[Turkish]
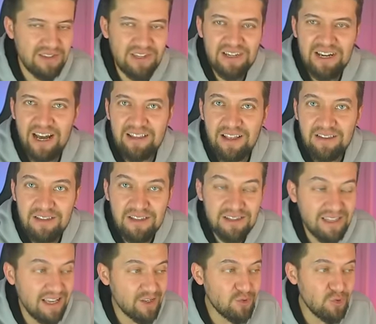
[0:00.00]
Dikkat
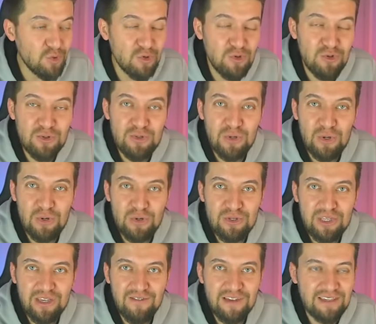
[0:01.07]
ettiysen sorunun zorluk
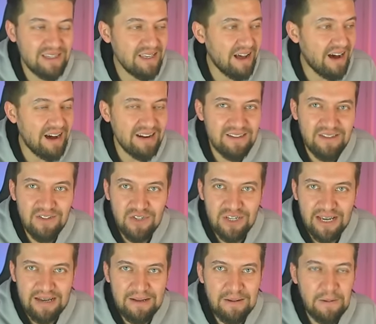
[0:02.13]
seviyesi
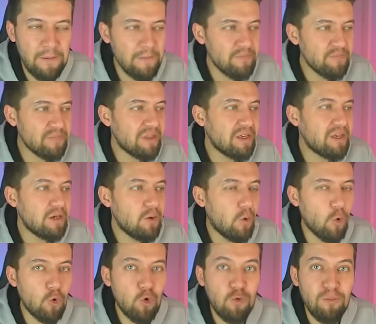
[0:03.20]
artınca
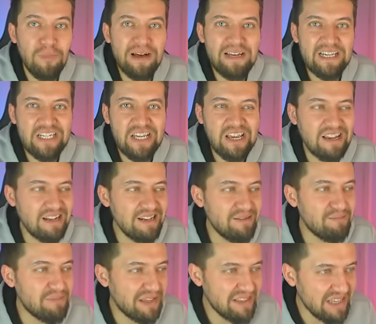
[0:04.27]
okuma
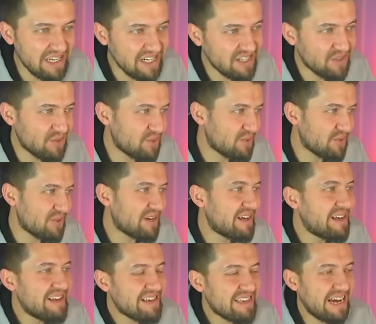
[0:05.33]
şeklim de değişti soruyu.
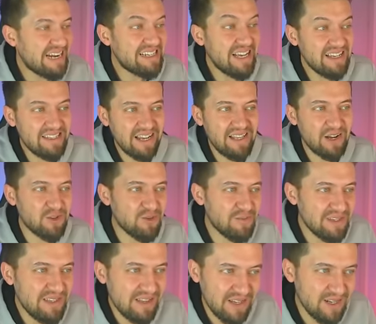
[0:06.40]
Gerçel sayılar
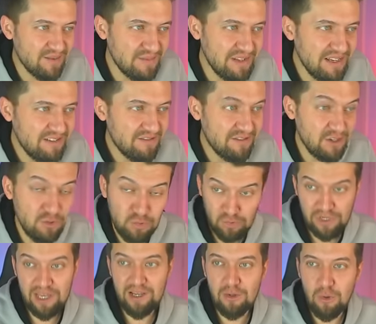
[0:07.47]
kümesinde tanımlı ve
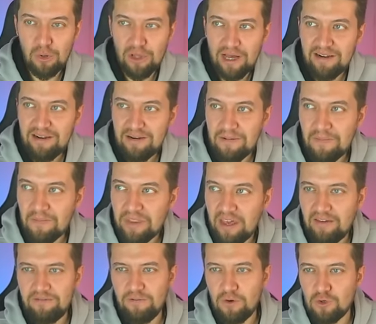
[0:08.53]
sürekli olan f
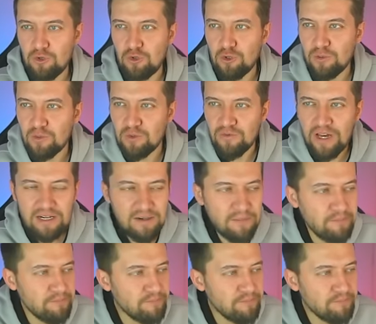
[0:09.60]
fonksiyonumuz var.